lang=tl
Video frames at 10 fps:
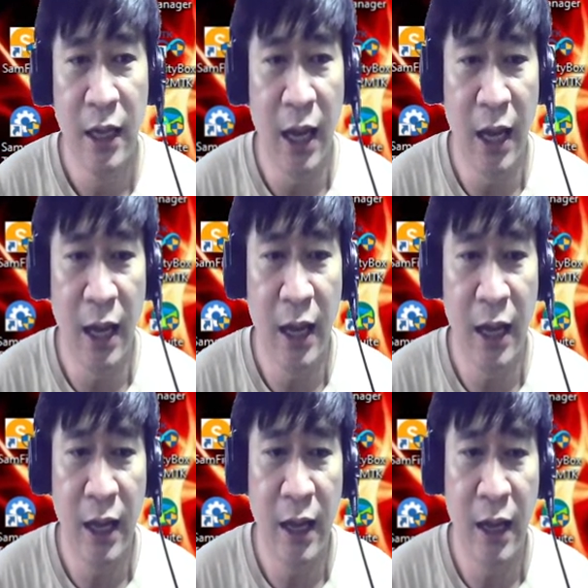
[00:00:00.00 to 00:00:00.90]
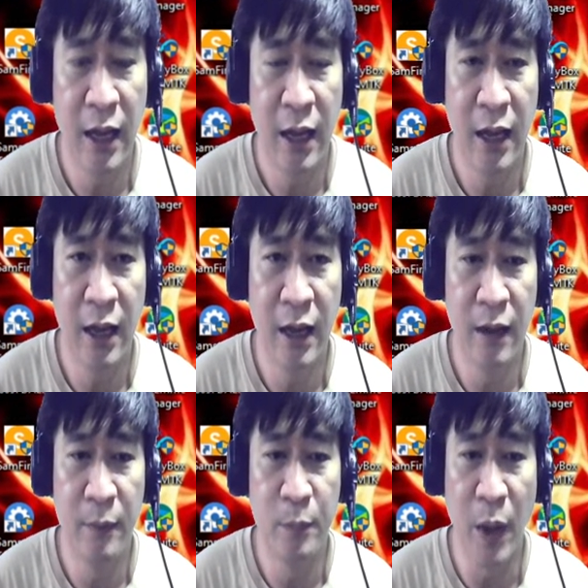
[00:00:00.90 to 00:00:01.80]
uh,
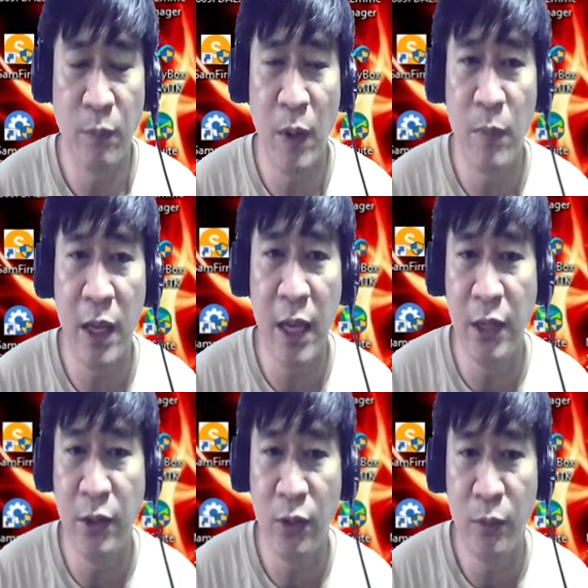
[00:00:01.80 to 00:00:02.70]
pagbibigay, no?